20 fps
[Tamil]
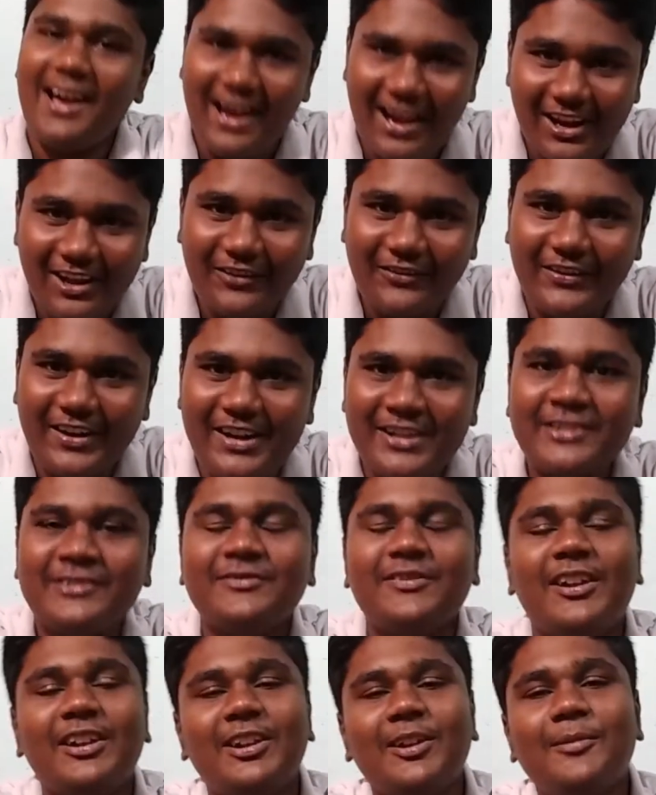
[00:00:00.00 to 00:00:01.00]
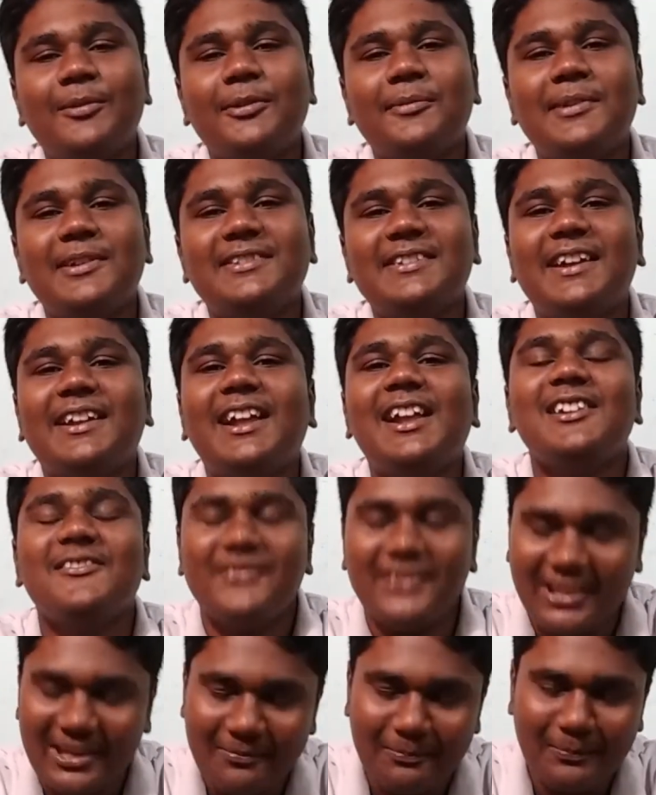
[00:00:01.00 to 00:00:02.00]
ஹலோ ஃப்ரெண்ட்ஸ் வெல்கம் டு மை சேனல்
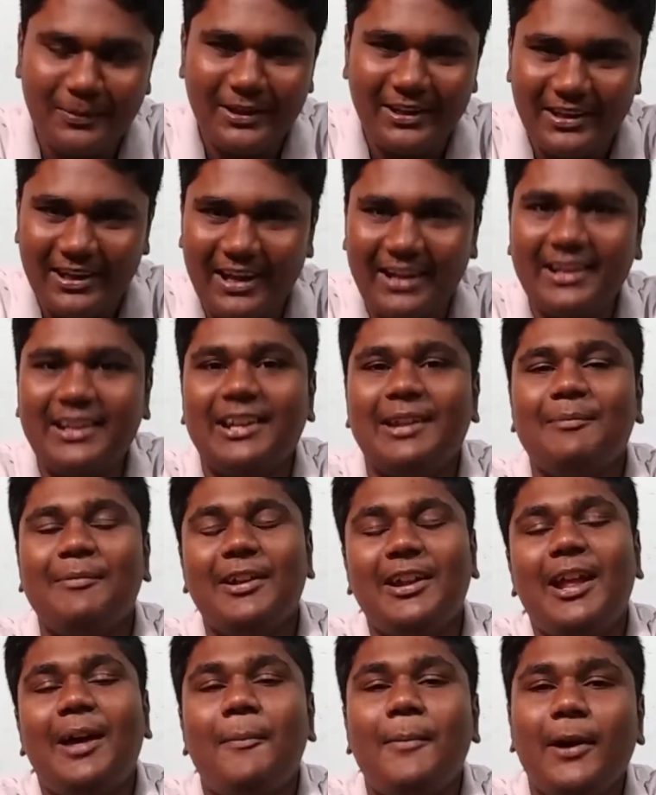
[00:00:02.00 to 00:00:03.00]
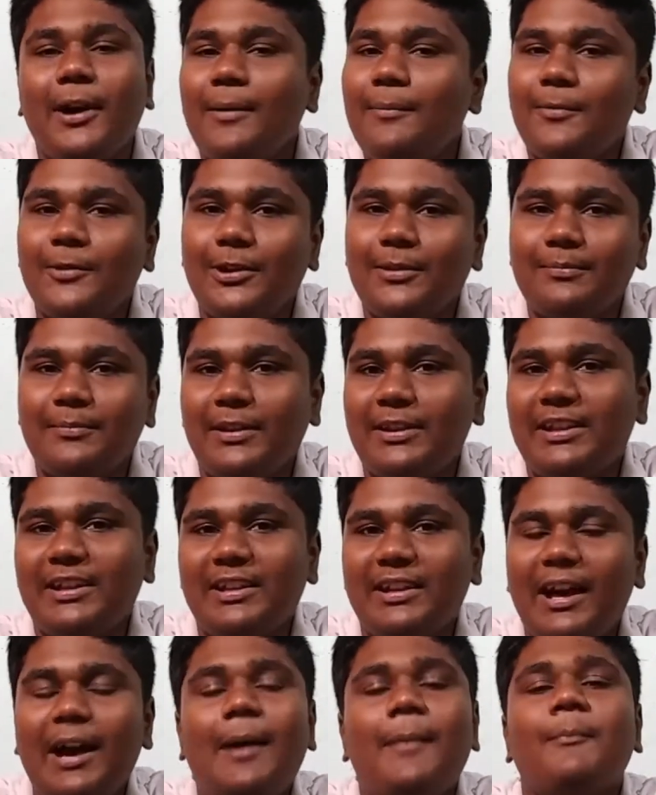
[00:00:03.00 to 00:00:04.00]
விக்கிபீடியா நீங்கள் நம்ம என்ன பார்க்க போகிறோம்னு
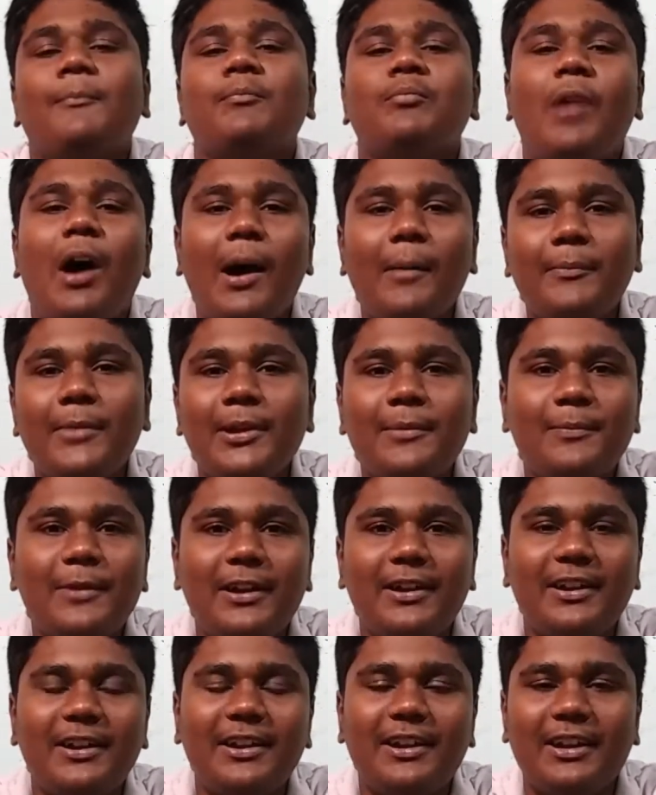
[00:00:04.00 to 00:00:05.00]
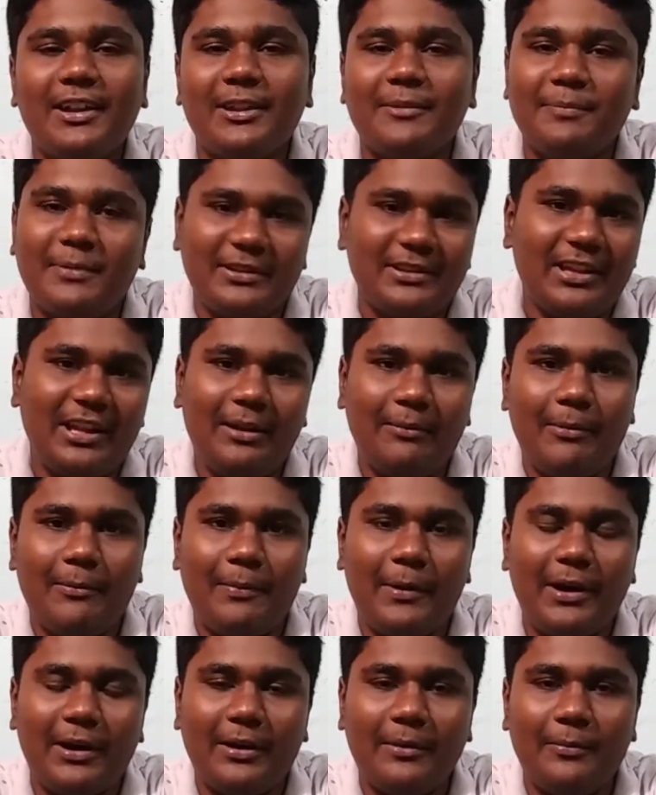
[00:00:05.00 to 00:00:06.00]
பார்த்தீங்கன்னா பாம்பே பிளேடுன்றதை பற்றி தான் நம்ம
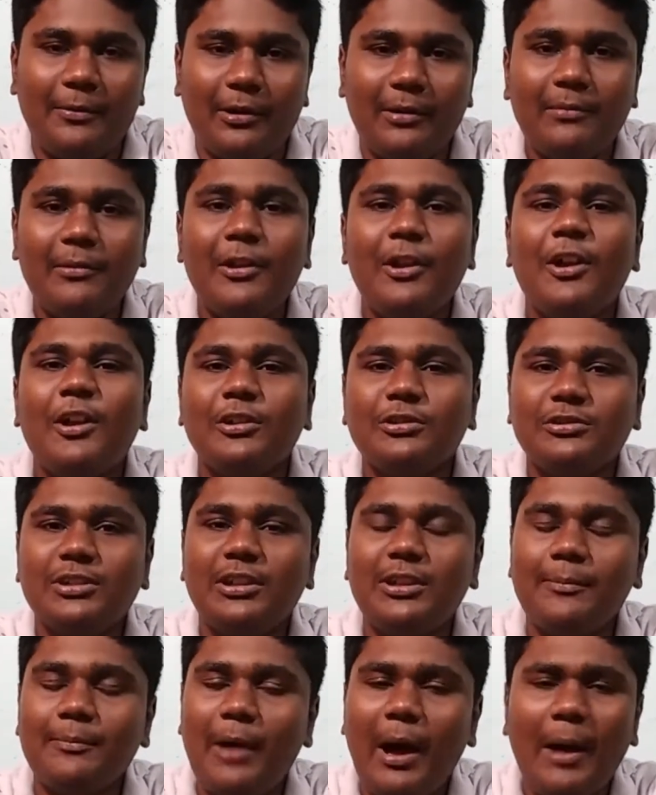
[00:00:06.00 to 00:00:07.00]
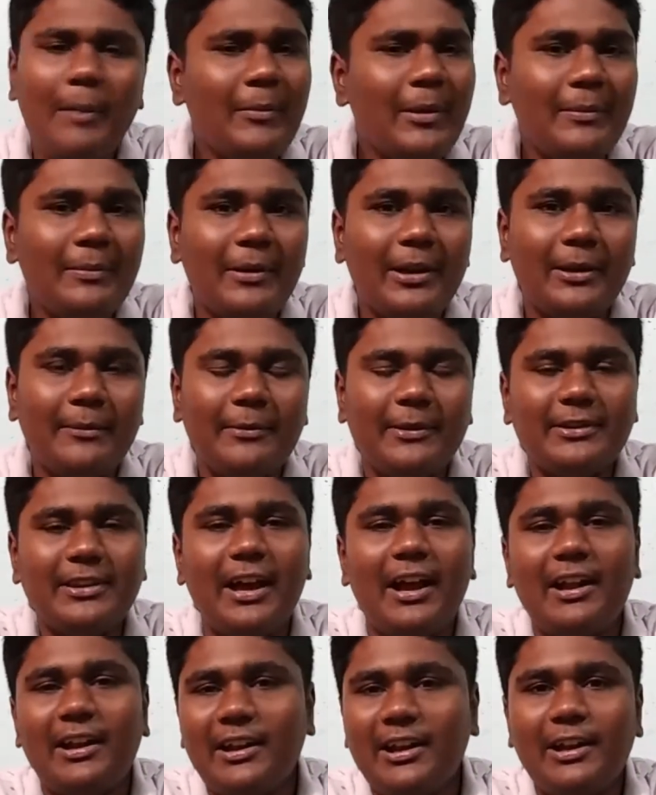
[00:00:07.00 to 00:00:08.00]
பார்க்க போகிறோம் ஸோ இந்த பாம்பே பிளேட்டை பற்றி
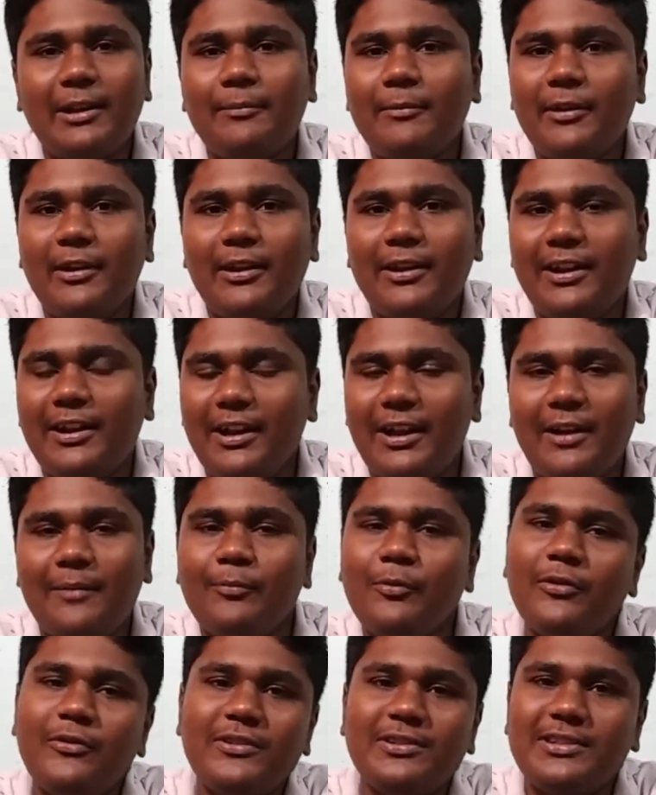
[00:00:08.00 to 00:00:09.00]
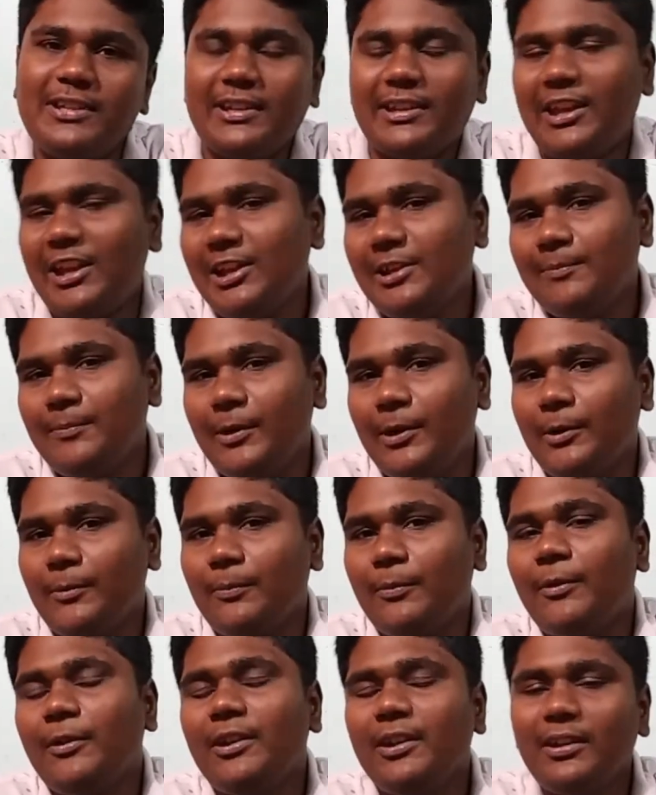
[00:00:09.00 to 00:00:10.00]
ஆல்ரெடி நம்ம நிறையா மூவிஸில்
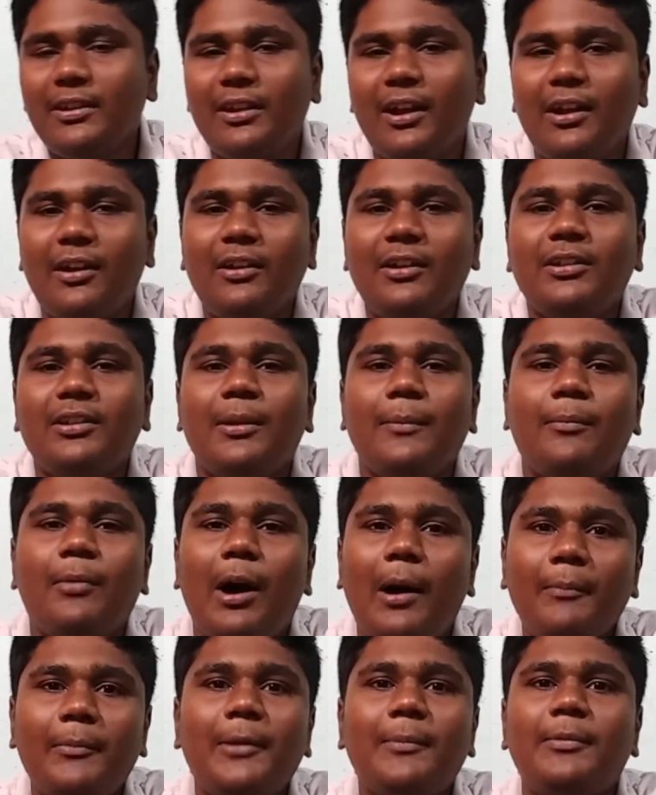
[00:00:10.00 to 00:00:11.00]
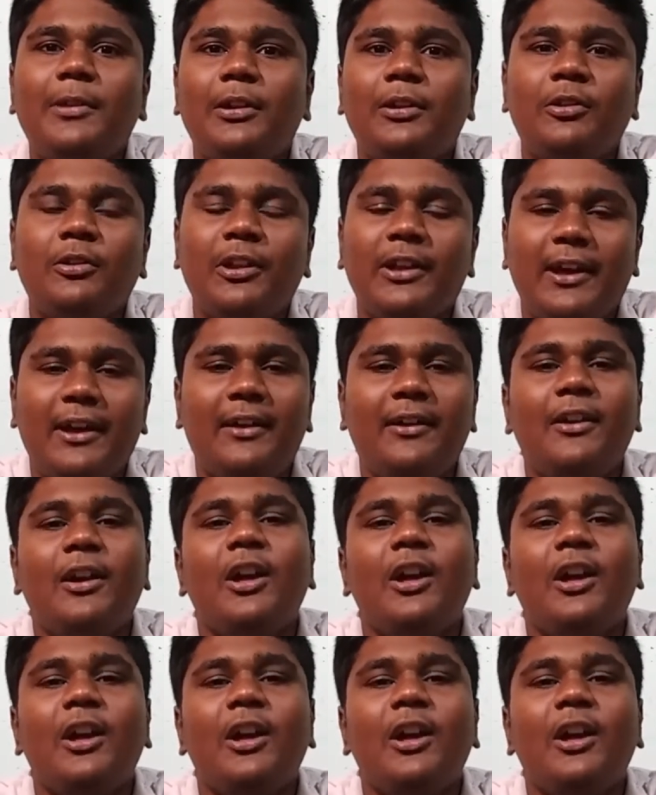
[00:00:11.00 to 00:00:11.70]
கேள்விப்பட்டிருப்போம் இருந்தாலும் இந்த பாம்பே பிளேட்டுடைய